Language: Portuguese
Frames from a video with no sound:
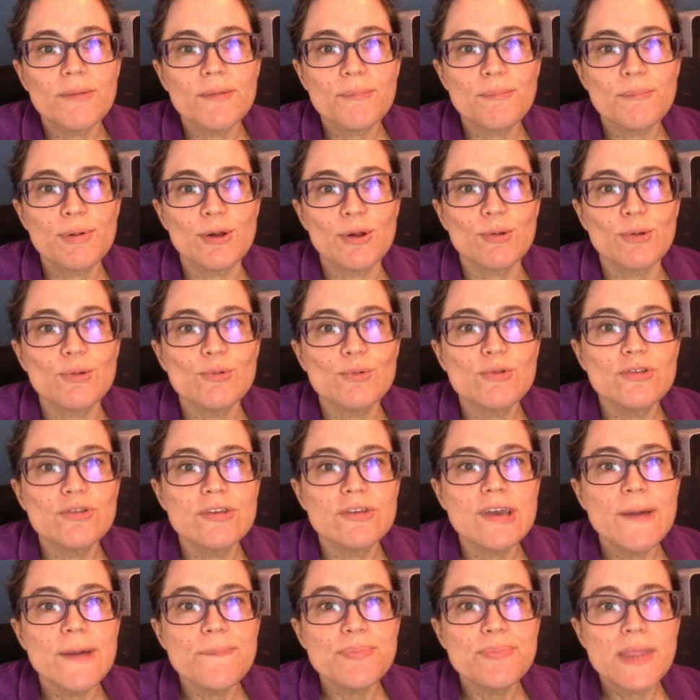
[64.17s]

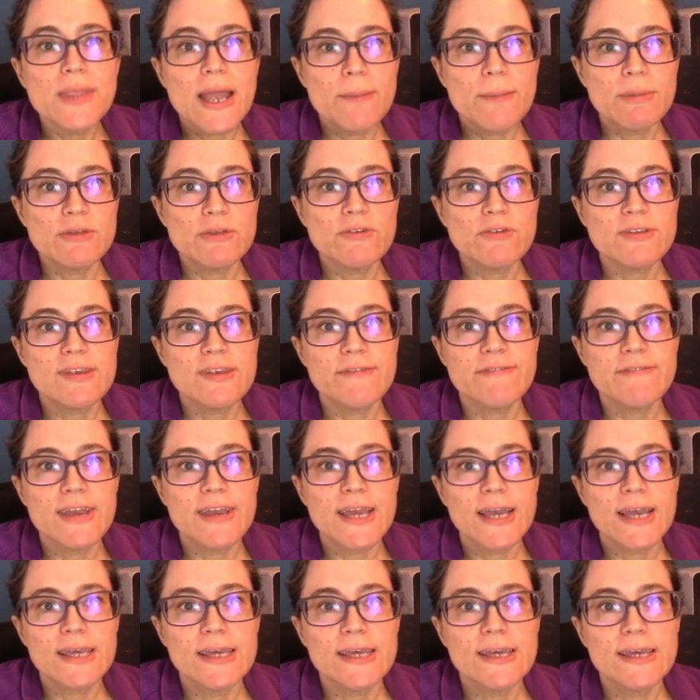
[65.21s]
pronuncia, mas você
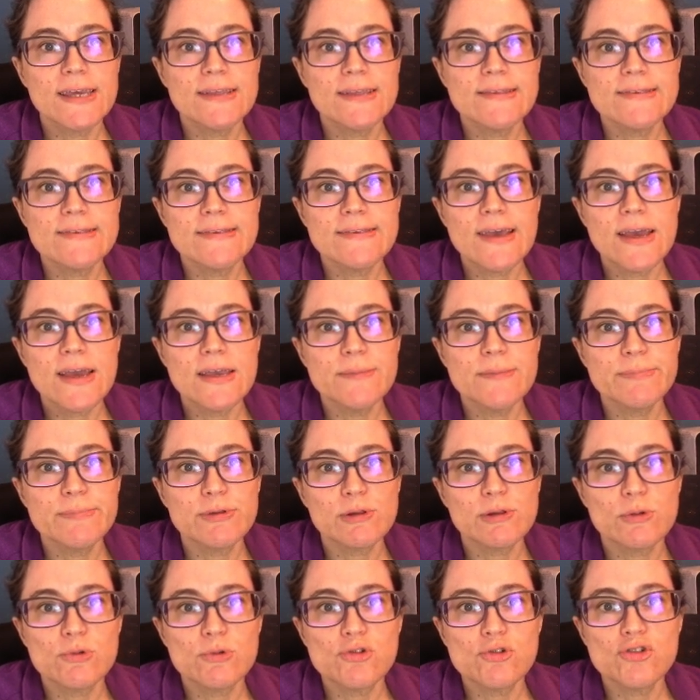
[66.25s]
vem aqui em
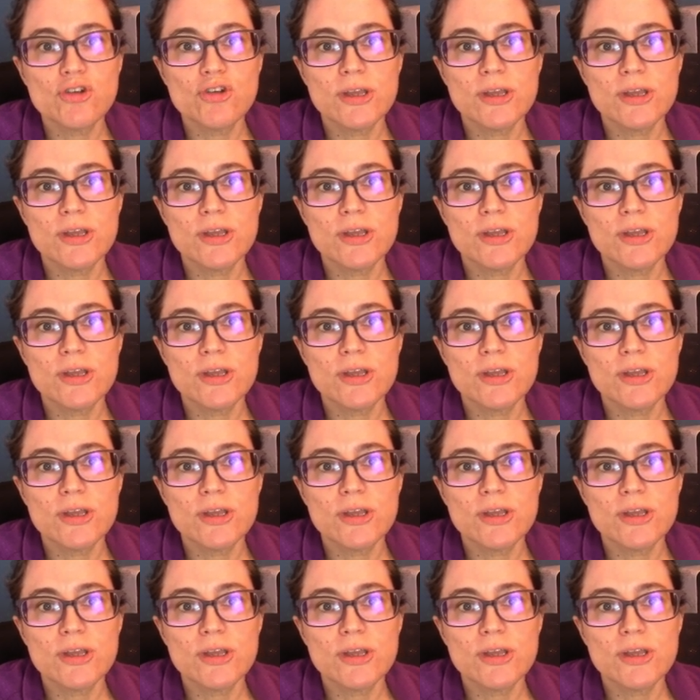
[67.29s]
cygwin.com,